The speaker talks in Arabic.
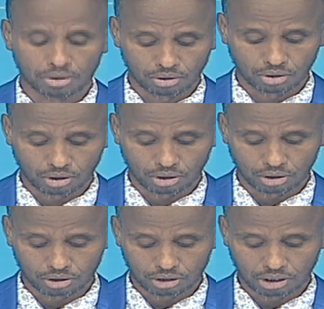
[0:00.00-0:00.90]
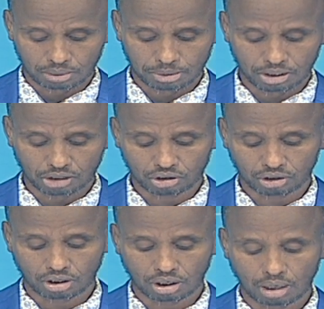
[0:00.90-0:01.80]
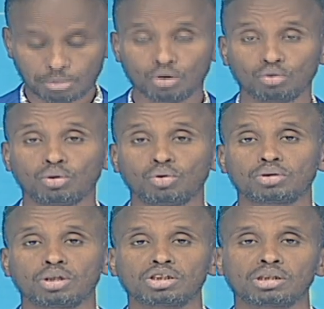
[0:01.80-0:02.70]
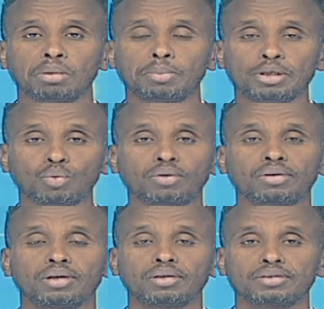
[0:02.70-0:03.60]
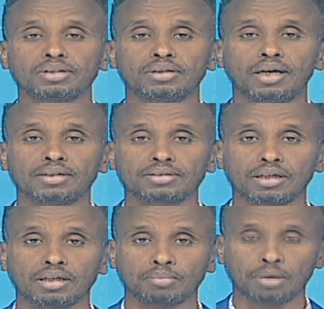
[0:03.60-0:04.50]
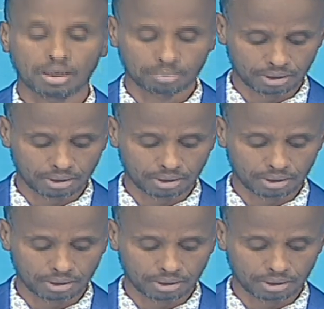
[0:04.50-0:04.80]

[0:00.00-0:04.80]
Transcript: من آه، جانبه أشاد أمين دولة للشباب والرياضة سيد حسن